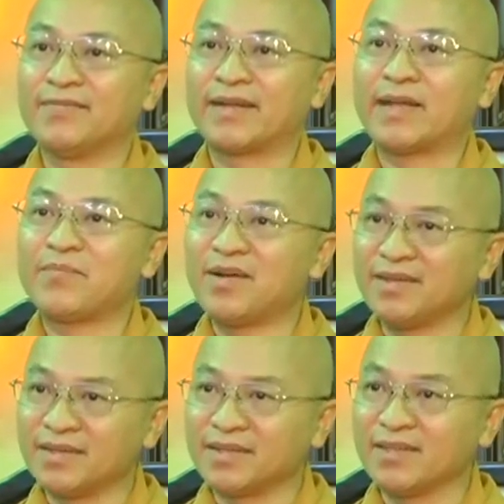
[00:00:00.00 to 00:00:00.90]
và đáp
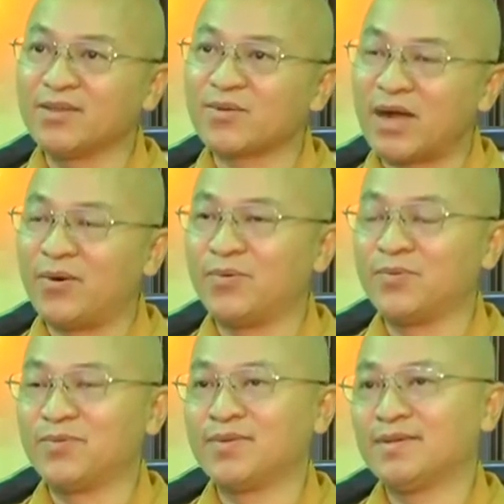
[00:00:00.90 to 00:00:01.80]
ứng được những nhu
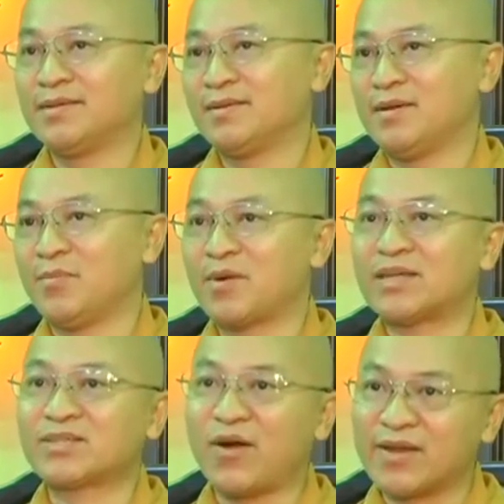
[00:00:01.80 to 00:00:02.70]
cầu à, một
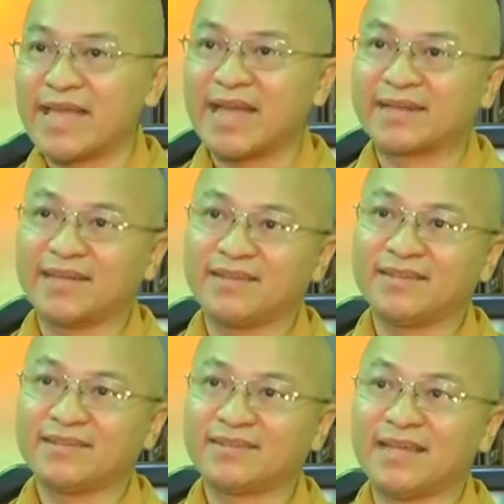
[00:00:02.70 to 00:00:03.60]
cách trọn vẹn đó
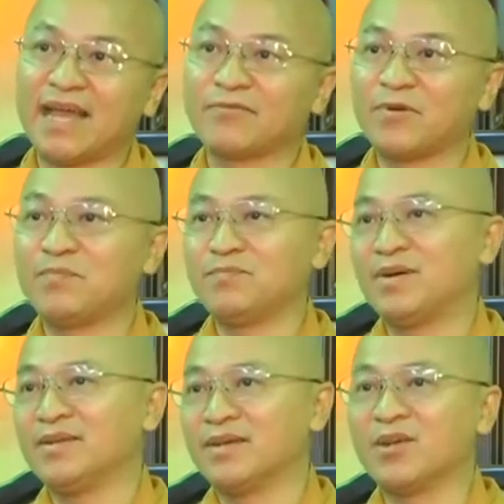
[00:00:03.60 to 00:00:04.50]
thì hạnh phúc
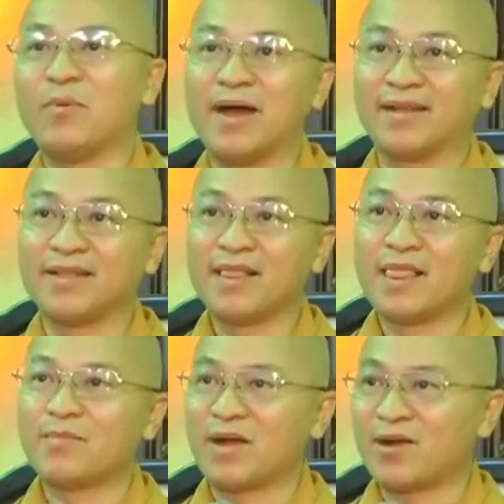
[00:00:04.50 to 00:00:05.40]
mới được lâu bền
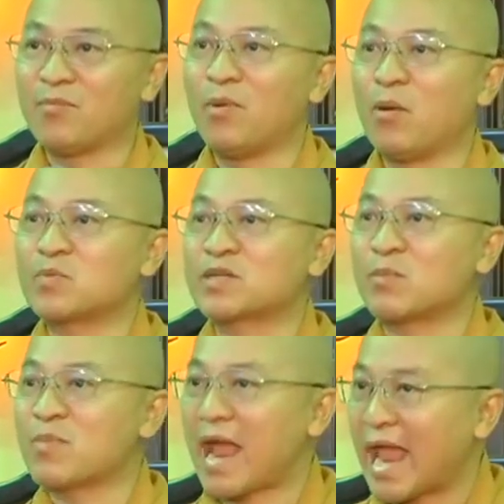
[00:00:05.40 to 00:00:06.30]
bằng không một
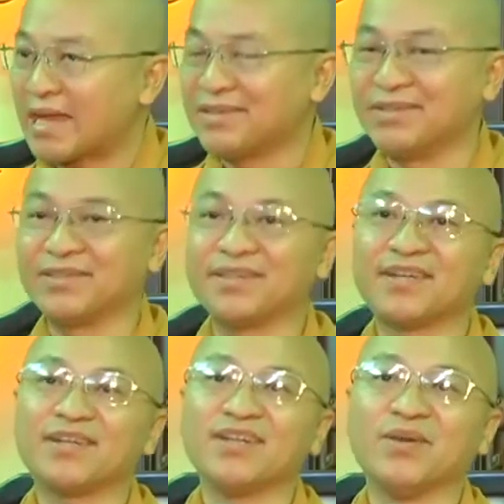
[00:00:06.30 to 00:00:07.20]
trong hai người
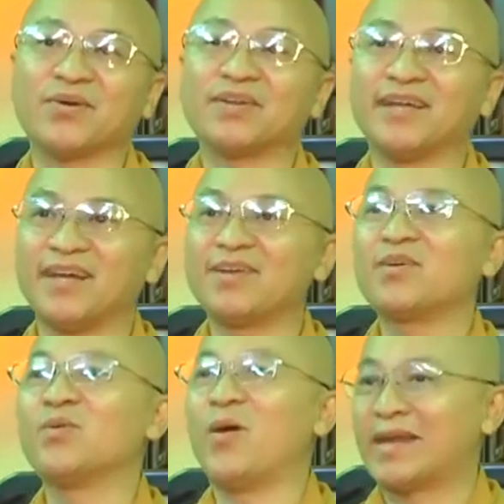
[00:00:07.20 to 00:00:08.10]
đều có thể
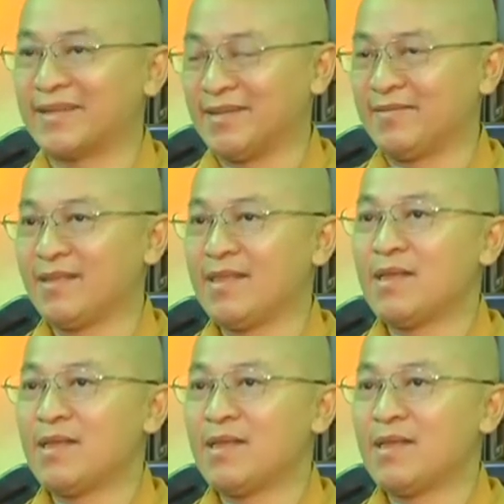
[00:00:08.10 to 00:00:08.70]
ngoại tình